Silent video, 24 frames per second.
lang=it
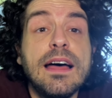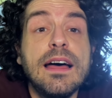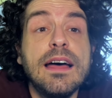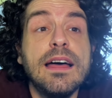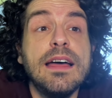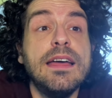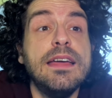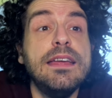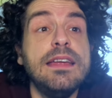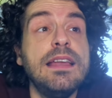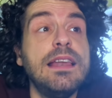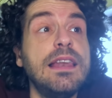
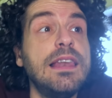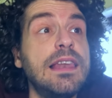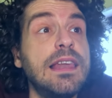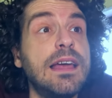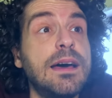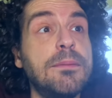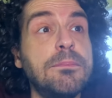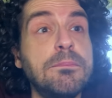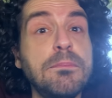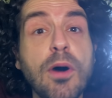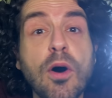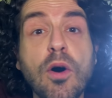eh,
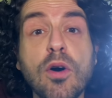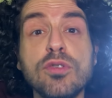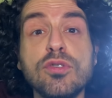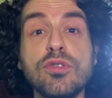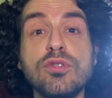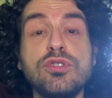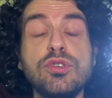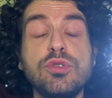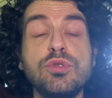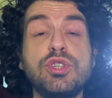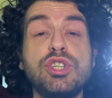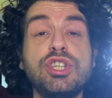il modo
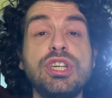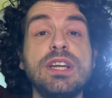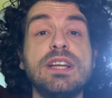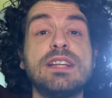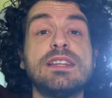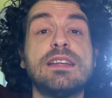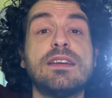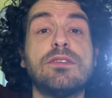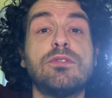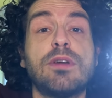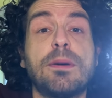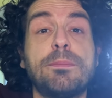di uscire
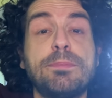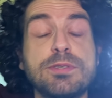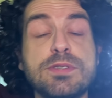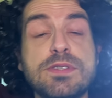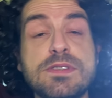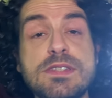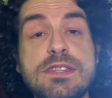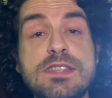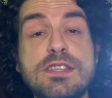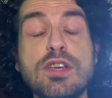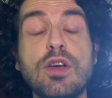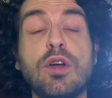da una
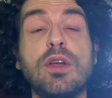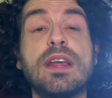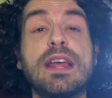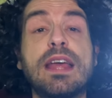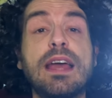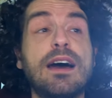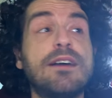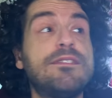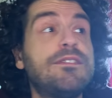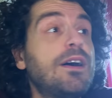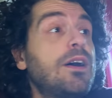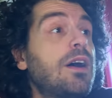posizione che
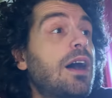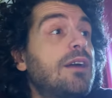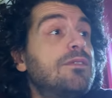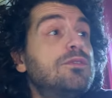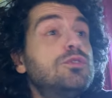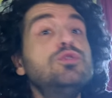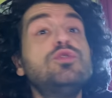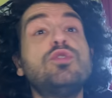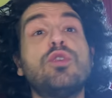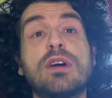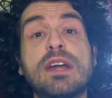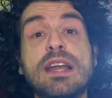ha, fa- ha,
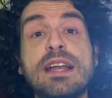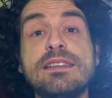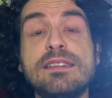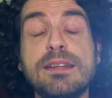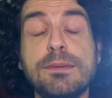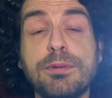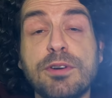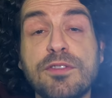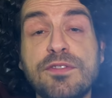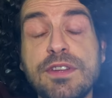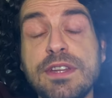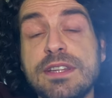avuto grandi
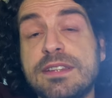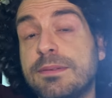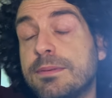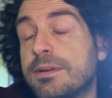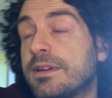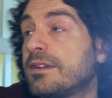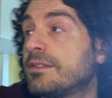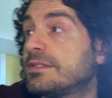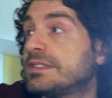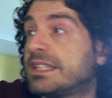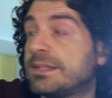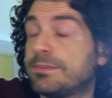profitti
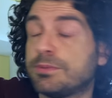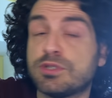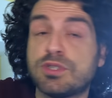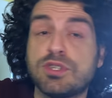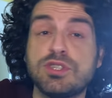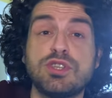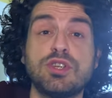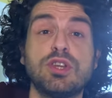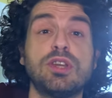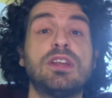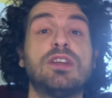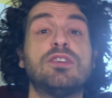perché queste
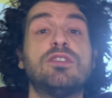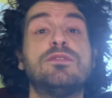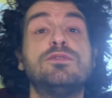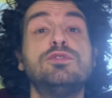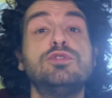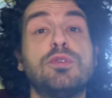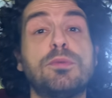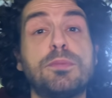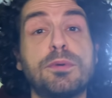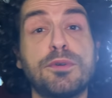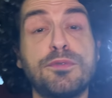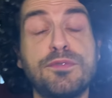posizioni hanno
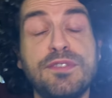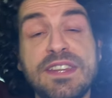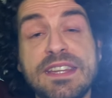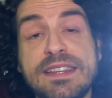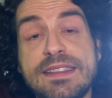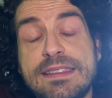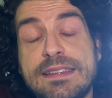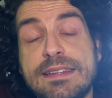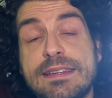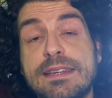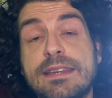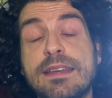avuto
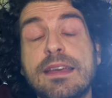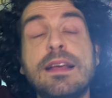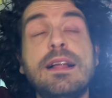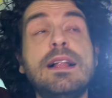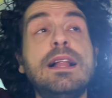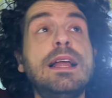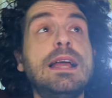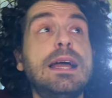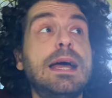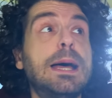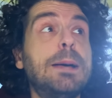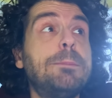profitti
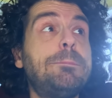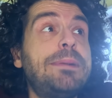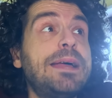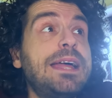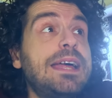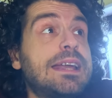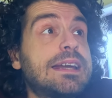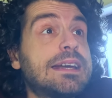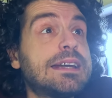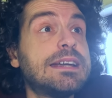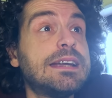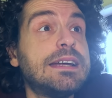eh,
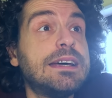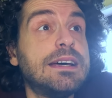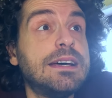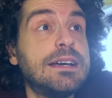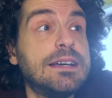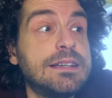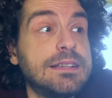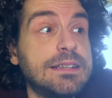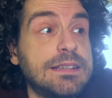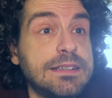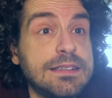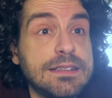per
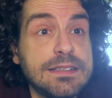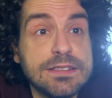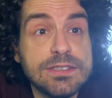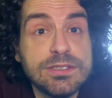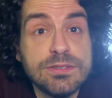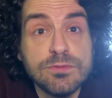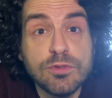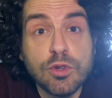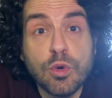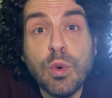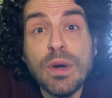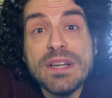
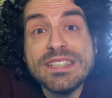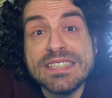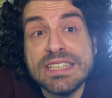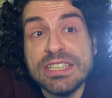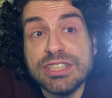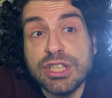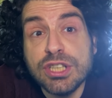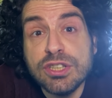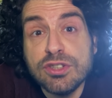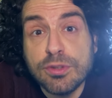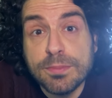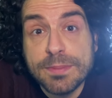eh, quasi il
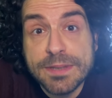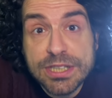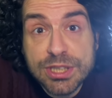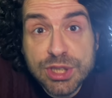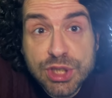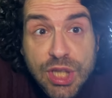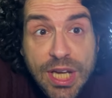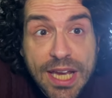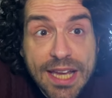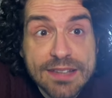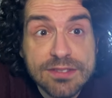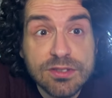
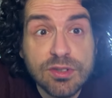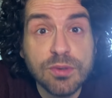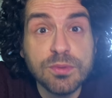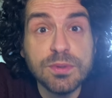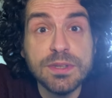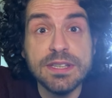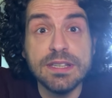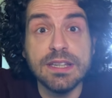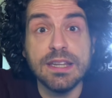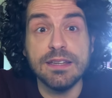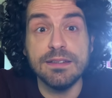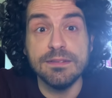100%
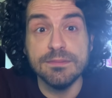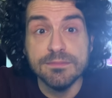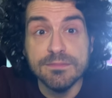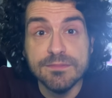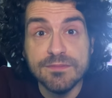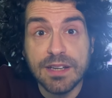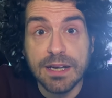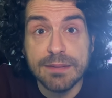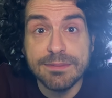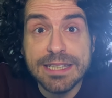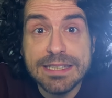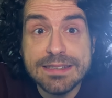quindi mm,
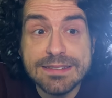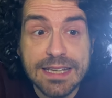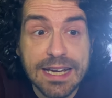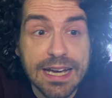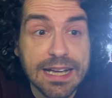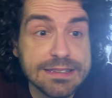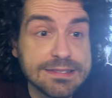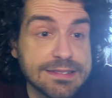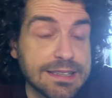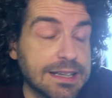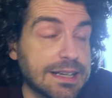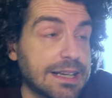veramente
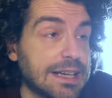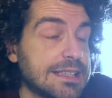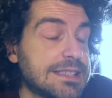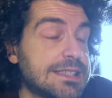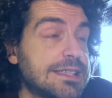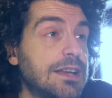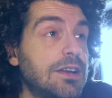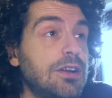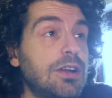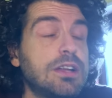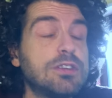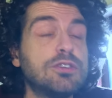alte
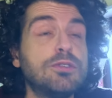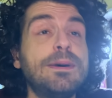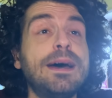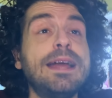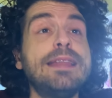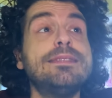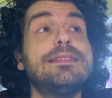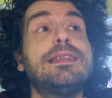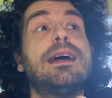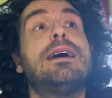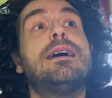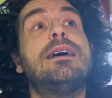ragazzi allora la
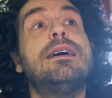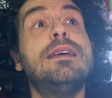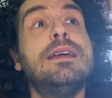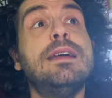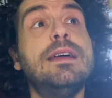domanda